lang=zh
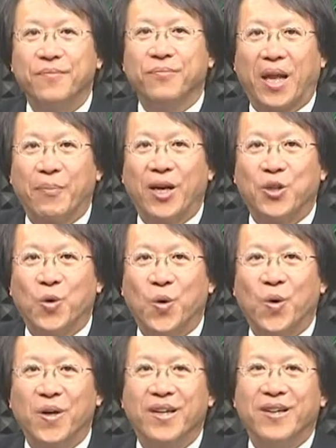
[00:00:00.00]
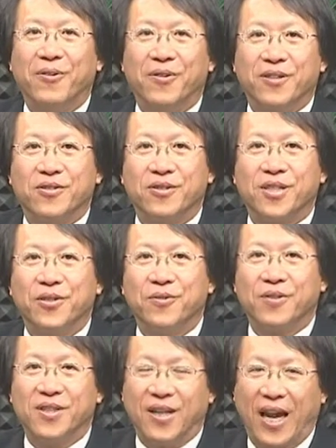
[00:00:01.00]
坦白说，我那时候程度
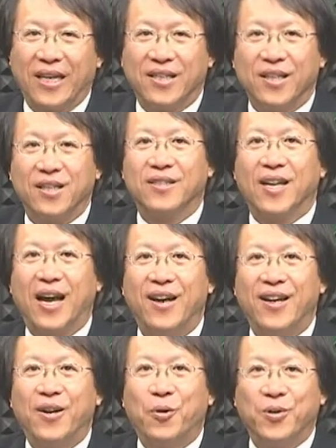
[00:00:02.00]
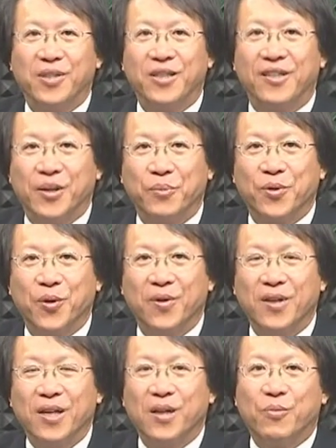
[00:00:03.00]
真的还是很差，我真的听不懂。
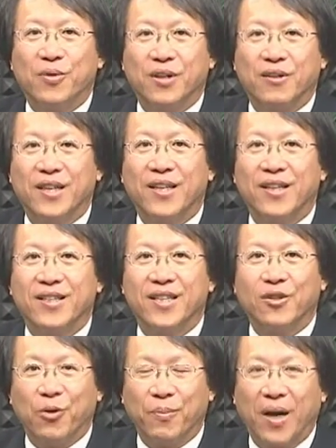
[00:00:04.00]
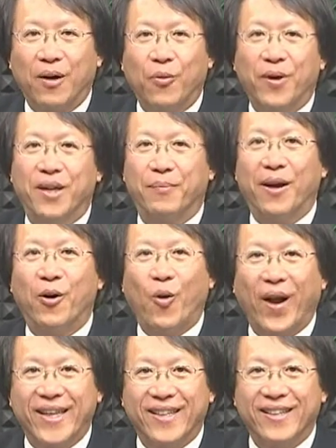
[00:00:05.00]
不过到现在听得懂吗？我也蛮
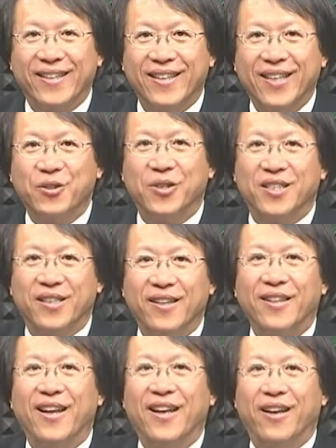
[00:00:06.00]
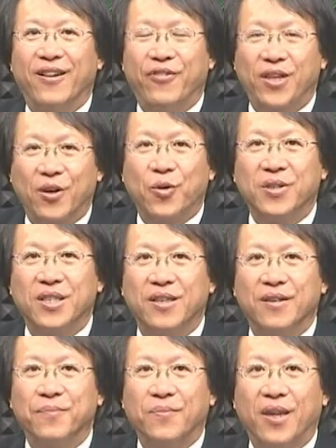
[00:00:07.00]
怀疑的。所以今天很非常荣幸
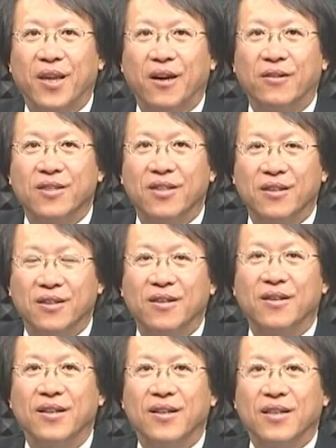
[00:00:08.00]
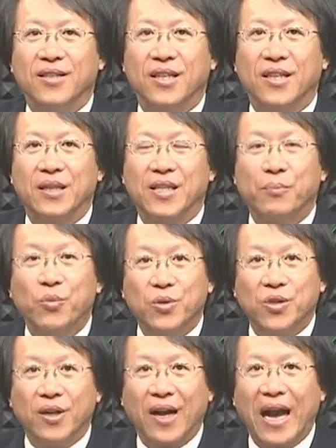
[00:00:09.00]
的邀请的，现在在目
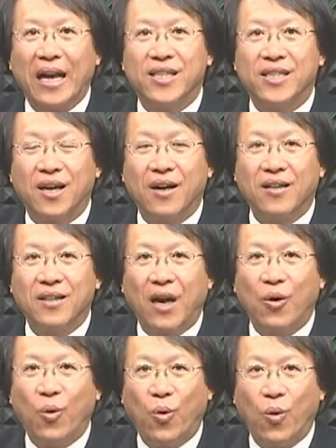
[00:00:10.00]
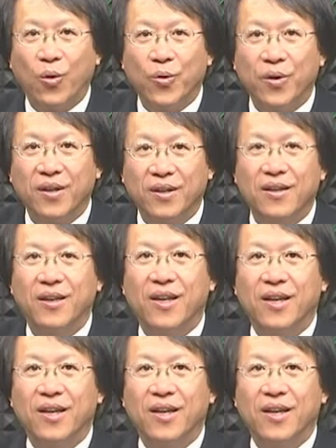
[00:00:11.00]
前还相当活跃的